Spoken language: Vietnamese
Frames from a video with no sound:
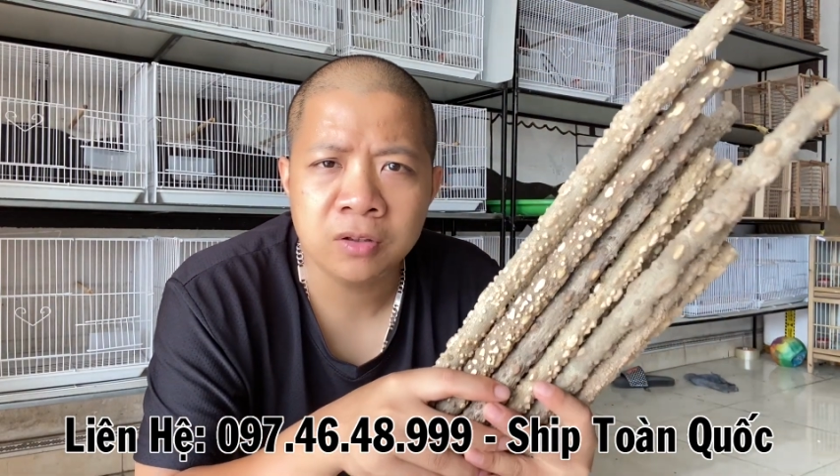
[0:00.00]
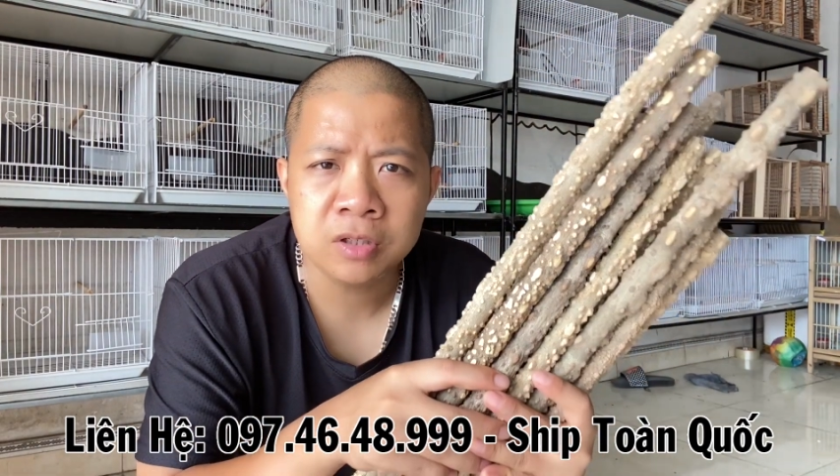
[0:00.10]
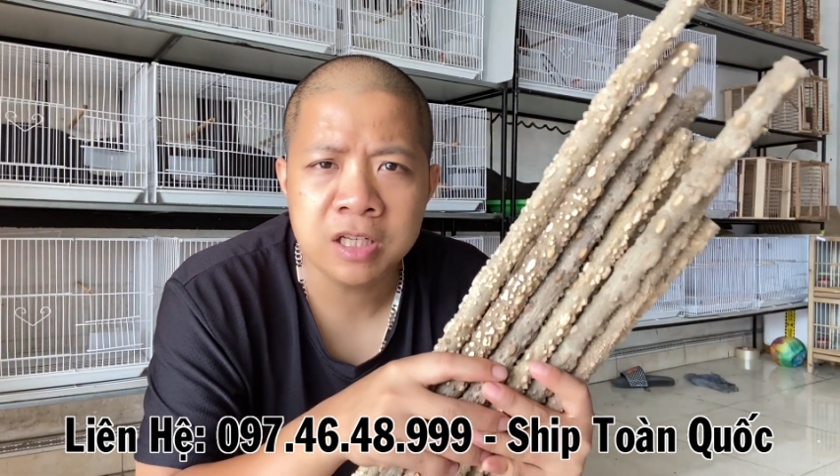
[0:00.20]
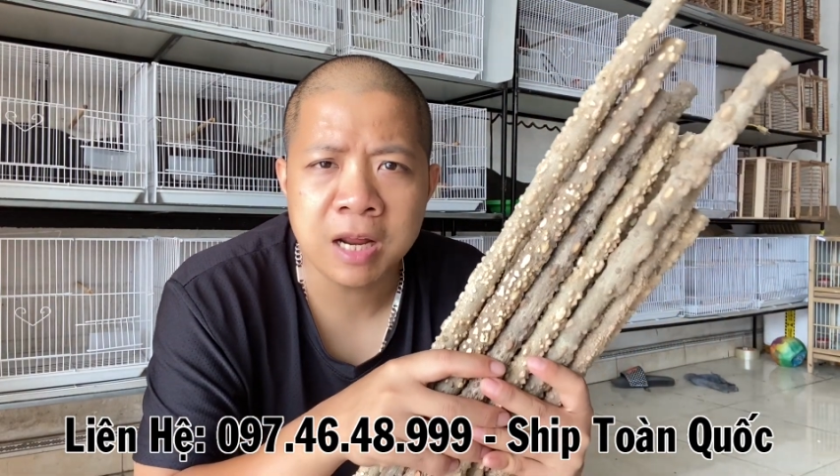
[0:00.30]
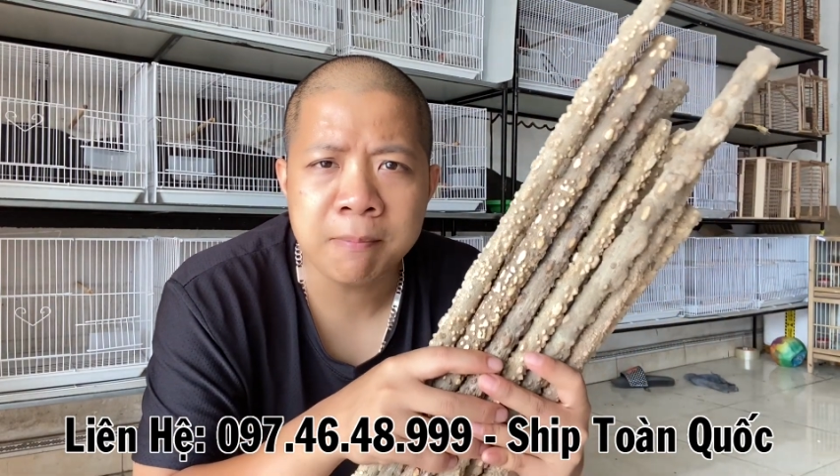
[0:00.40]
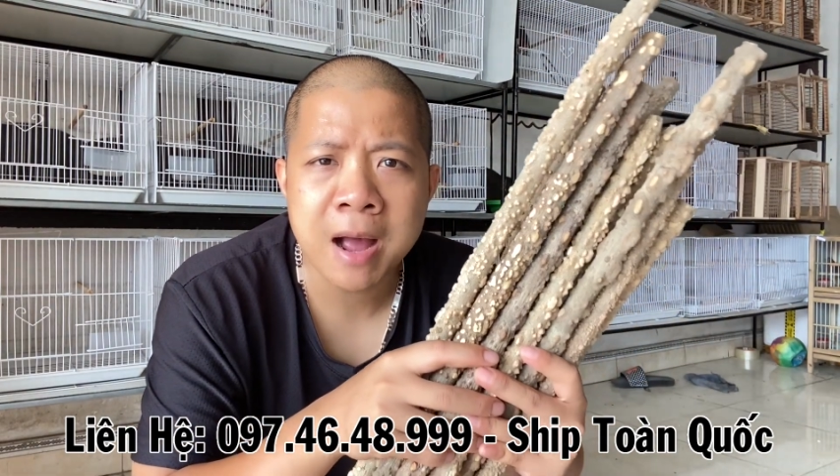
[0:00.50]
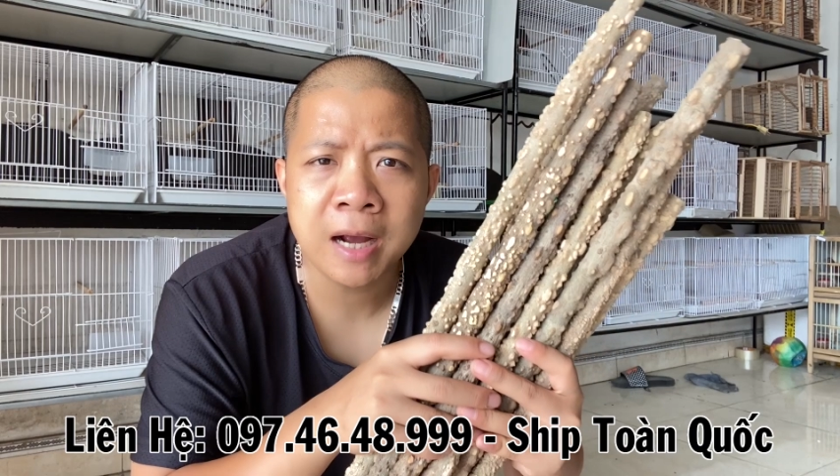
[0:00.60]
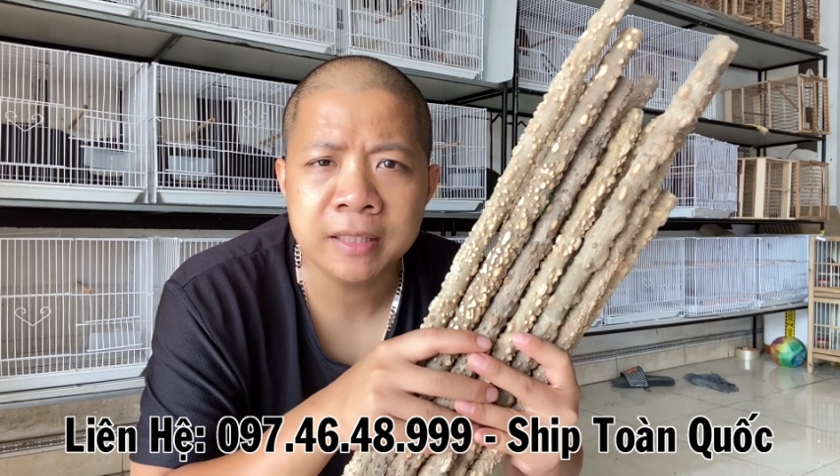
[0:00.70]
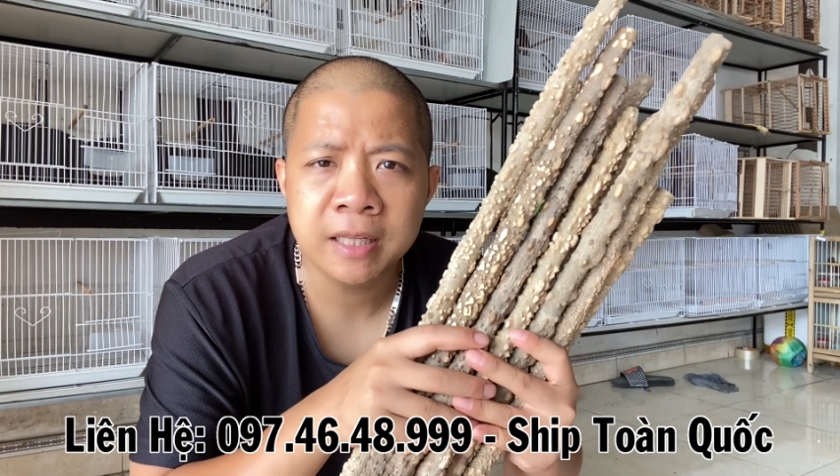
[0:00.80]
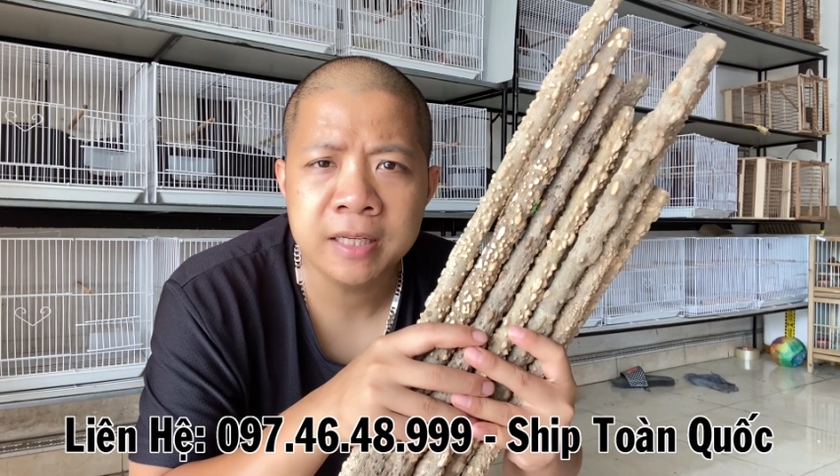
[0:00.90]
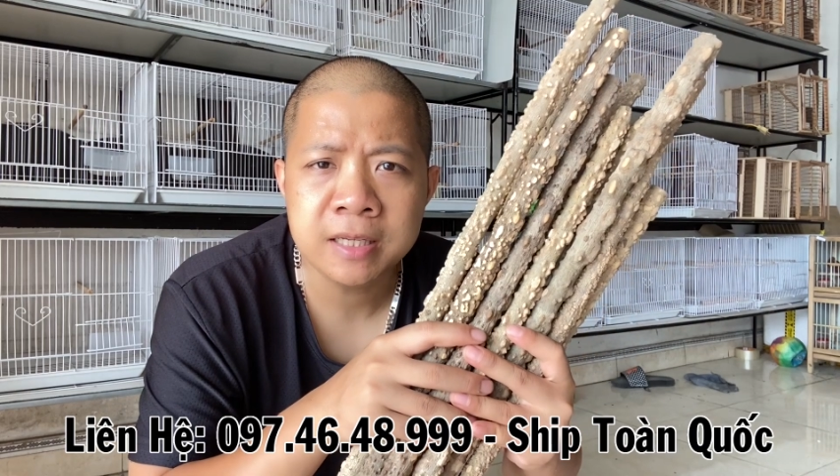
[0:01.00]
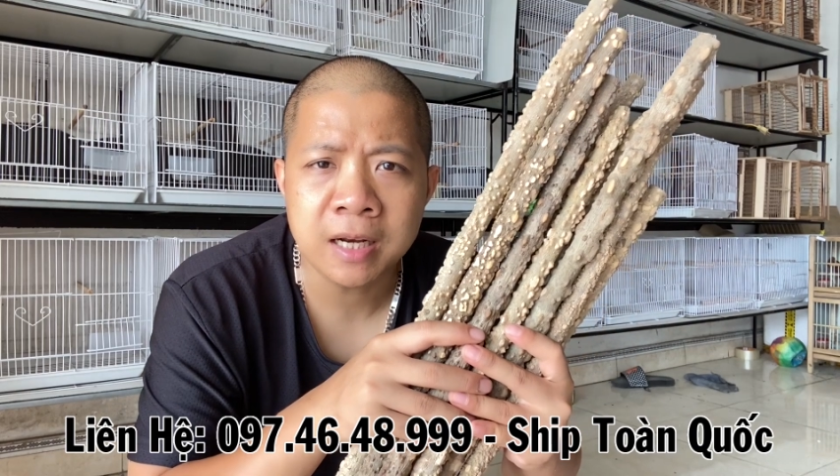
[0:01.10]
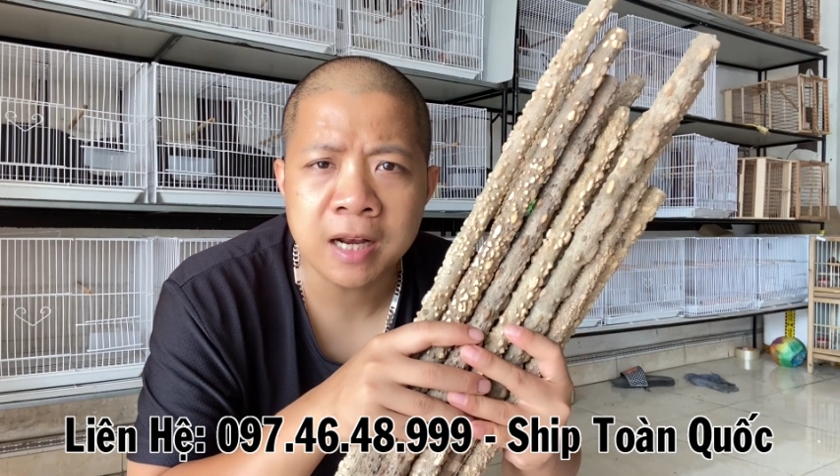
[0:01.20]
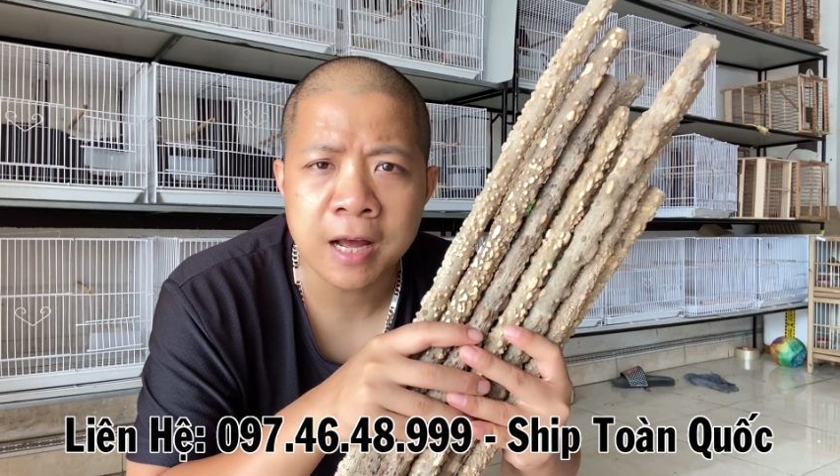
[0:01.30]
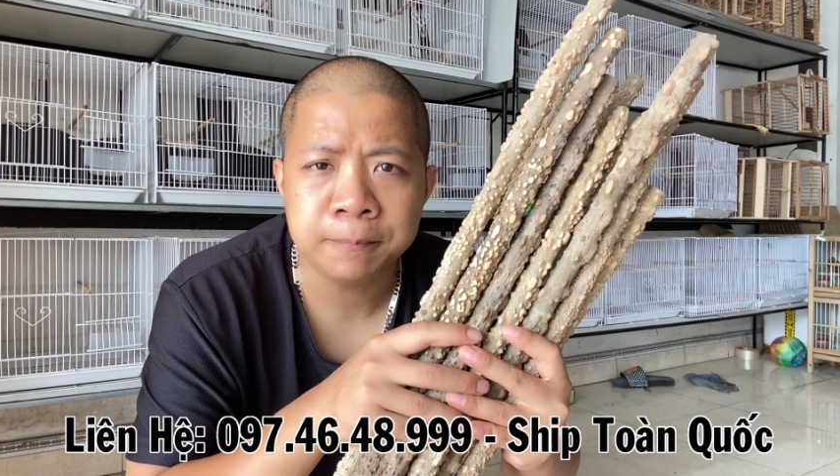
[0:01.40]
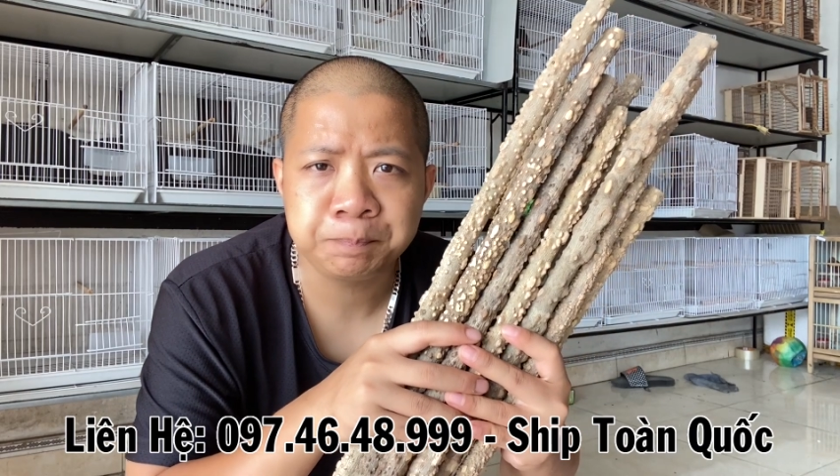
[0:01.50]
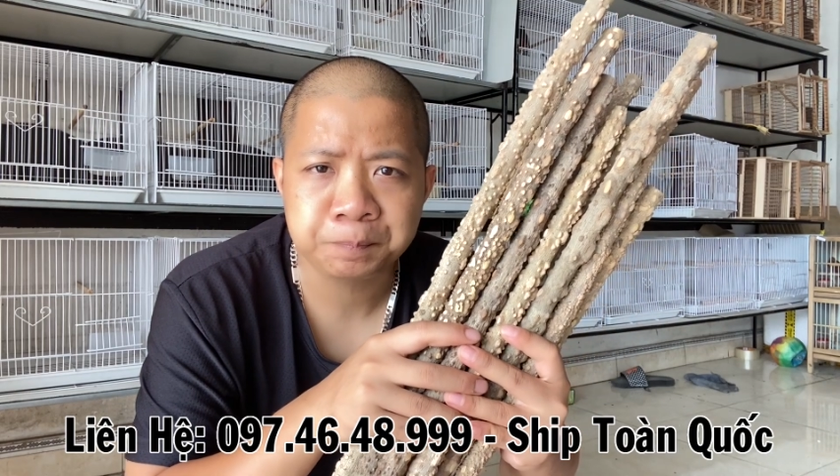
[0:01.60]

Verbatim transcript: nó chỉ là mang cái tính chất là